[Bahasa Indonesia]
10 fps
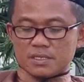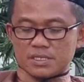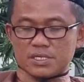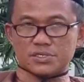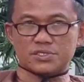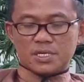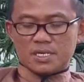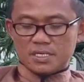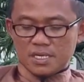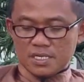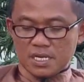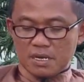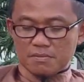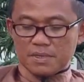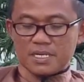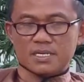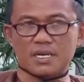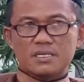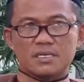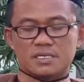ketika syariah
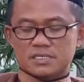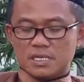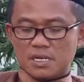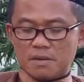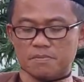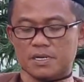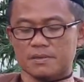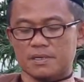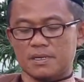diamalkan dan diterapkan